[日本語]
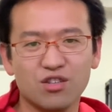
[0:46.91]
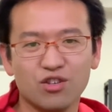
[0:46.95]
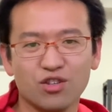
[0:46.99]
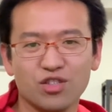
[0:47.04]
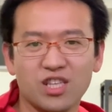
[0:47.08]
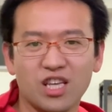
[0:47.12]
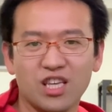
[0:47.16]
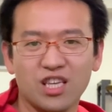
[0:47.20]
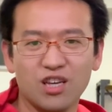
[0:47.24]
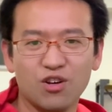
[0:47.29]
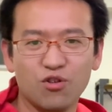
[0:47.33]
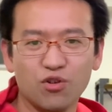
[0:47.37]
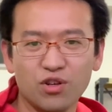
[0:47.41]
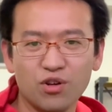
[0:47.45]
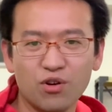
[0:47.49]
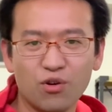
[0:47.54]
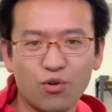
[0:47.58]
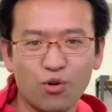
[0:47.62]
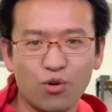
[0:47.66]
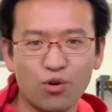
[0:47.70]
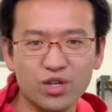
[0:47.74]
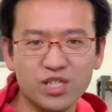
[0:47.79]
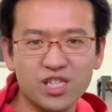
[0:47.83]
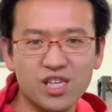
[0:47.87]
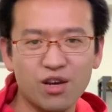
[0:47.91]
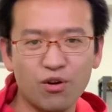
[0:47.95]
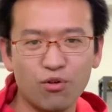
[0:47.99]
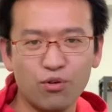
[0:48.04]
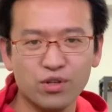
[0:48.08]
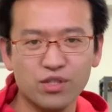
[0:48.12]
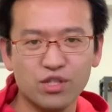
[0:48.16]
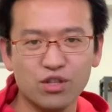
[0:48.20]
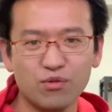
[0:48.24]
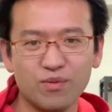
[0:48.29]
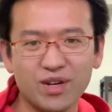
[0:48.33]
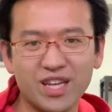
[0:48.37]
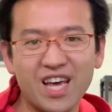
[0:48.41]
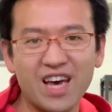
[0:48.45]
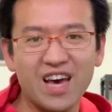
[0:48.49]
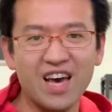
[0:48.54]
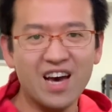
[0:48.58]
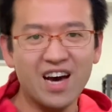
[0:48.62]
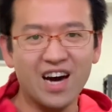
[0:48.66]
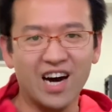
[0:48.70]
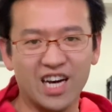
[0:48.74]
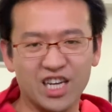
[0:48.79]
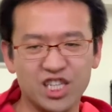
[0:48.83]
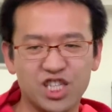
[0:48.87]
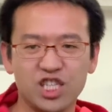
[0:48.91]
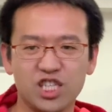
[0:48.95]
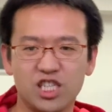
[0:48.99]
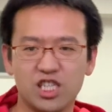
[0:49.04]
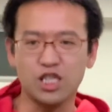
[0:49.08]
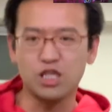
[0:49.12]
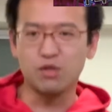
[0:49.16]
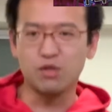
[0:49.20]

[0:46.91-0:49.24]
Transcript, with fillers: そしてニコニコ公式放送まで配信して